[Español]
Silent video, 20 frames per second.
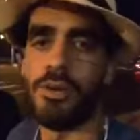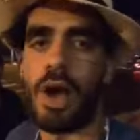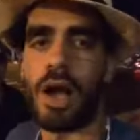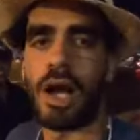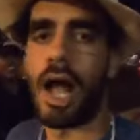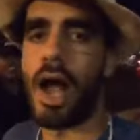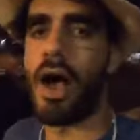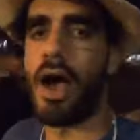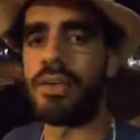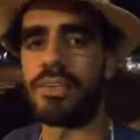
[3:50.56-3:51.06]

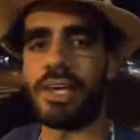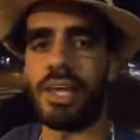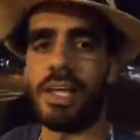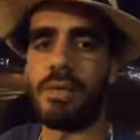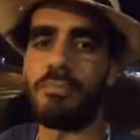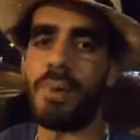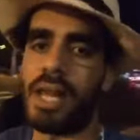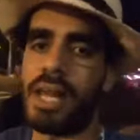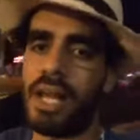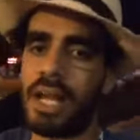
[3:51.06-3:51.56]
acaba de salir
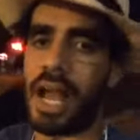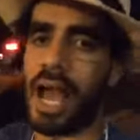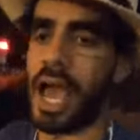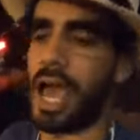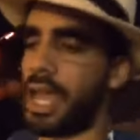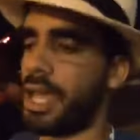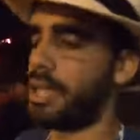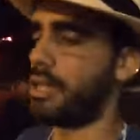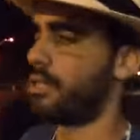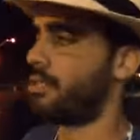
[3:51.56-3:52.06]
para la
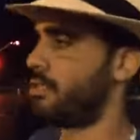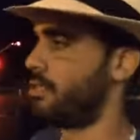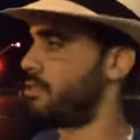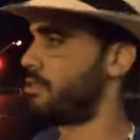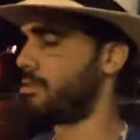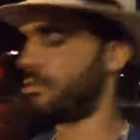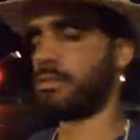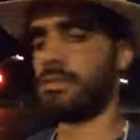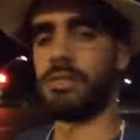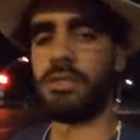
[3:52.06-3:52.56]
calle
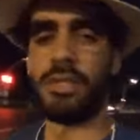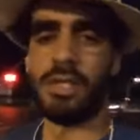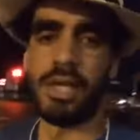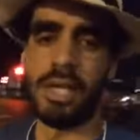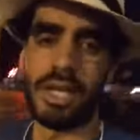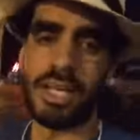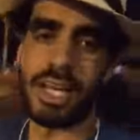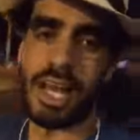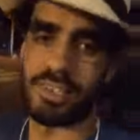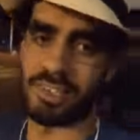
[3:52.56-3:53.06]

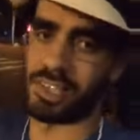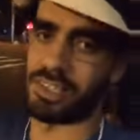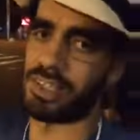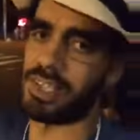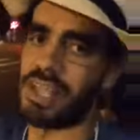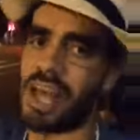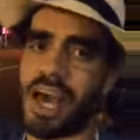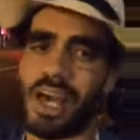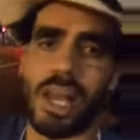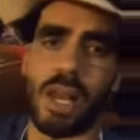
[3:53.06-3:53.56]
y la
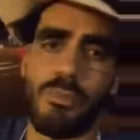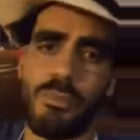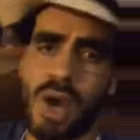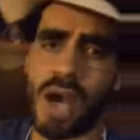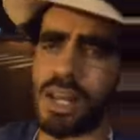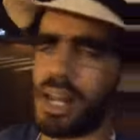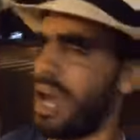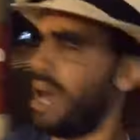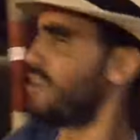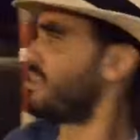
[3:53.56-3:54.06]
asesina de la
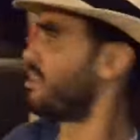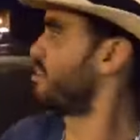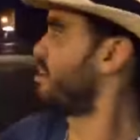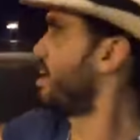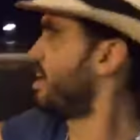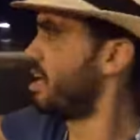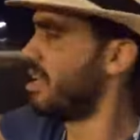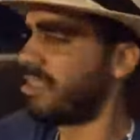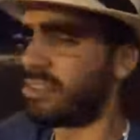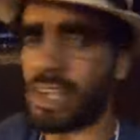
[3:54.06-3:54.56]
hermana esa
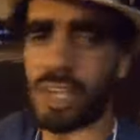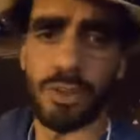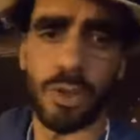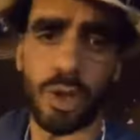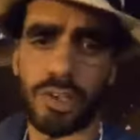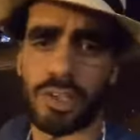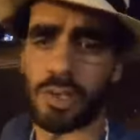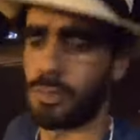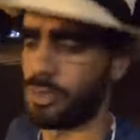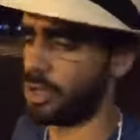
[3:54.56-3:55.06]
sale diciendo
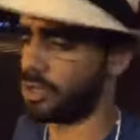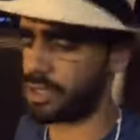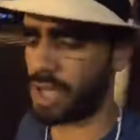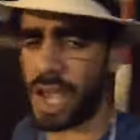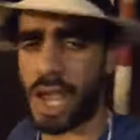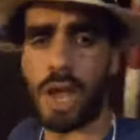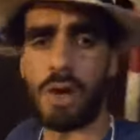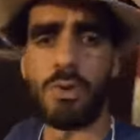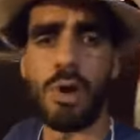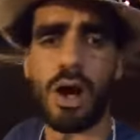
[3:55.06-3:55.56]
que se murió
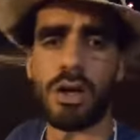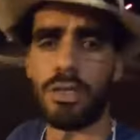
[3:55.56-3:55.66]
esa egua.